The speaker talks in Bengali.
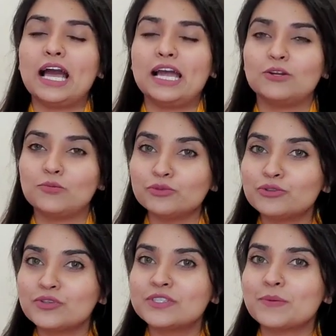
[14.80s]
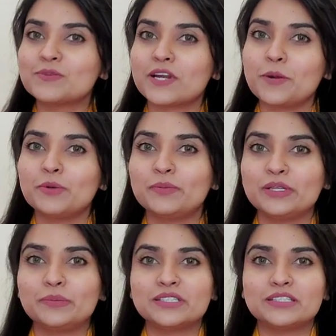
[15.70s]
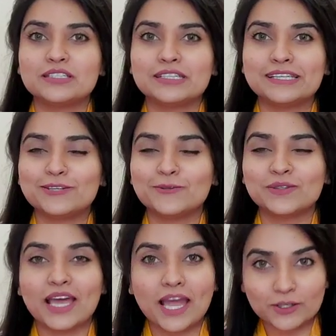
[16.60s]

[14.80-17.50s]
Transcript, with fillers: অ্যান্ড অবশ্যই সাবস্ক্রাইবের বেল বাটনটি ক্লিক করতে